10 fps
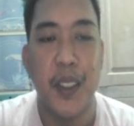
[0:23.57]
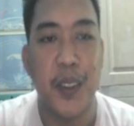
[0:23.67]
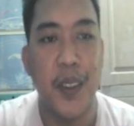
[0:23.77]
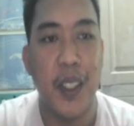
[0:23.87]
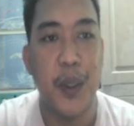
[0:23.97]

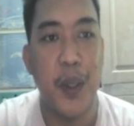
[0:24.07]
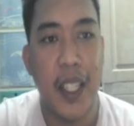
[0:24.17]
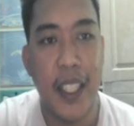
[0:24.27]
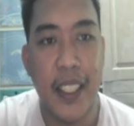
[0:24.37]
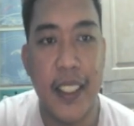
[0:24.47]
So, eto
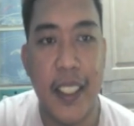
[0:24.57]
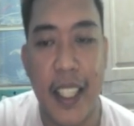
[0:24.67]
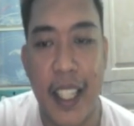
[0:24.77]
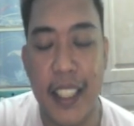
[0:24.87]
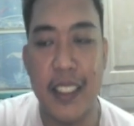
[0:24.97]
nga,
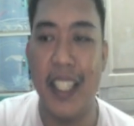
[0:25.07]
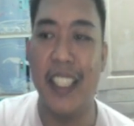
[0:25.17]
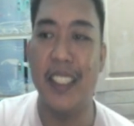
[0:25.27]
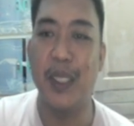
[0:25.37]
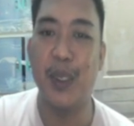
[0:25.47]
guys,
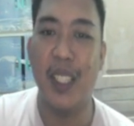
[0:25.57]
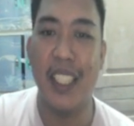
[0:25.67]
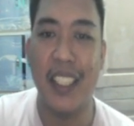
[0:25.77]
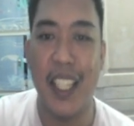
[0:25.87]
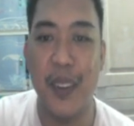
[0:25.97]
ayan, nandito na
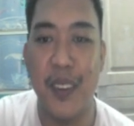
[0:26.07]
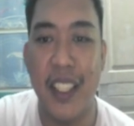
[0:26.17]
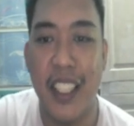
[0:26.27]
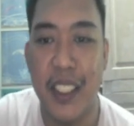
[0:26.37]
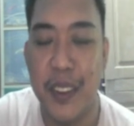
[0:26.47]
rin tayo
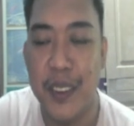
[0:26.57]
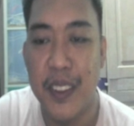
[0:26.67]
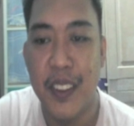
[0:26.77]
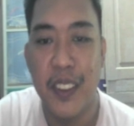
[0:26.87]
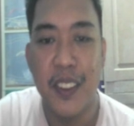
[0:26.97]
kaagad,
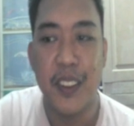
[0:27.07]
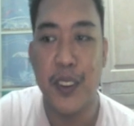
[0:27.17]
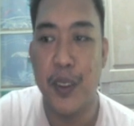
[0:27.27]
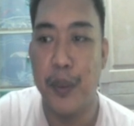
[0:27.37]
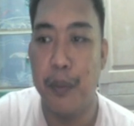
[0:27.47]
no?
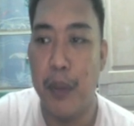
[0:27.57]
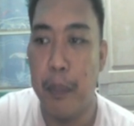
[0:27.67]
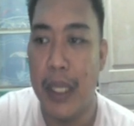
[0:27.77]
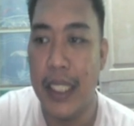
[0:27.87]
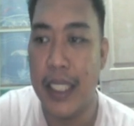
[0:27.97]
So,
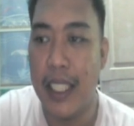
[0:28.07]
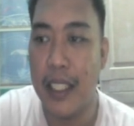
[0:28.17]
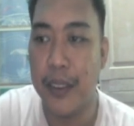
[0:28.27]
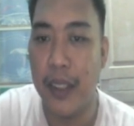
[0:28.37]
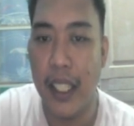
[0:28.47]
nabilisan
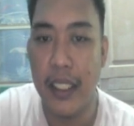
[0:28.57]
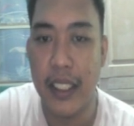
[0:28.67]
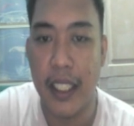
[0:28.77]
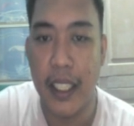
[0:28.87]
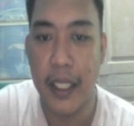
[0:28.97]
lang to
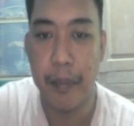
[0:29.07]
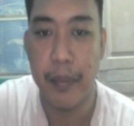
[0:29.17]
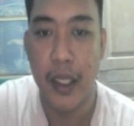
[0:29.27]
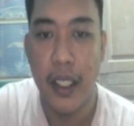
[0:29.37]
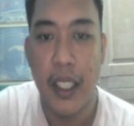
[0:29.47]
guys, ayan.
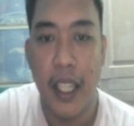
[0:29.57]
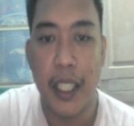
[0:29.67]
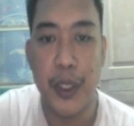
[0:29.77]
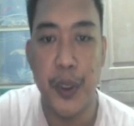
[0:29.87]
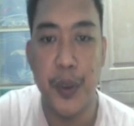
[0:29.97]

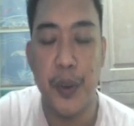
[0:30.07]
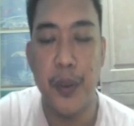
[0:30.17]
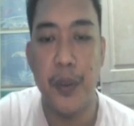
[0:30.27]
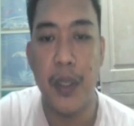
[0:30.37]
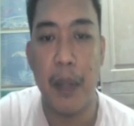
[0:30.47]
Ito
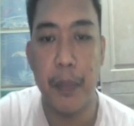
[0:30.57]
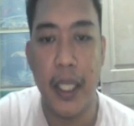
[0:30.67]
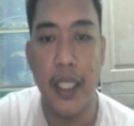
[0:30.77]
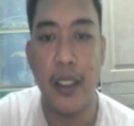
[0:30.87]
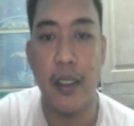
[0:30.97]
yung
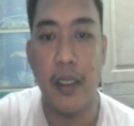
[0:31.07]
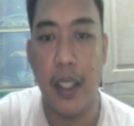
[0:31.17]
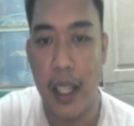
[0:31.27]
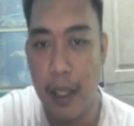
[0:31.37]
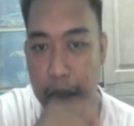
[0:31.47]
update
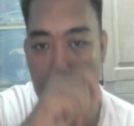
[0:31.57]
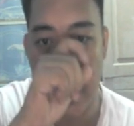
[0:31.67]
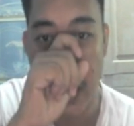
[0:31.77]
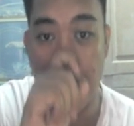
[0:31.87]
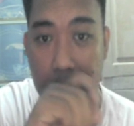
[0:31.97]
um,
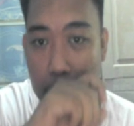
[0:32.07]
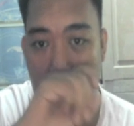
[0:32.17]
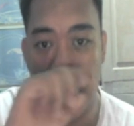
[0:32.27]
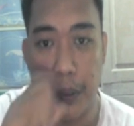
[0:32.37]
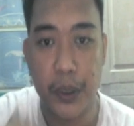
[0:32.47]
7 hours
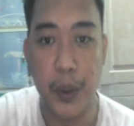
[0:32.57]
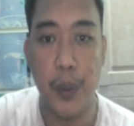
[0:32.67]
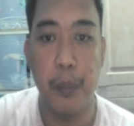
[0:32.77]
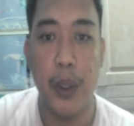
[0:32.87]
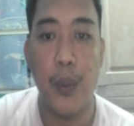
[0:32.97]
ago.
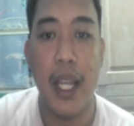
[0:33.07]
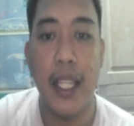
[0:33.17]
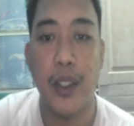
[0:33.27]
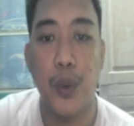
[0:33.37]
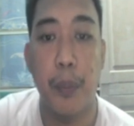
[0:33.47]
So,
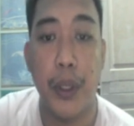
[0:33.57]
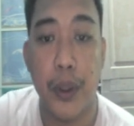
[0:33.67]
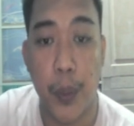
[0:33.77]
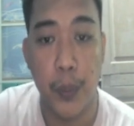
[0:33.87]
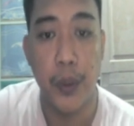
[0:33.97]
B-Wallet 2.0.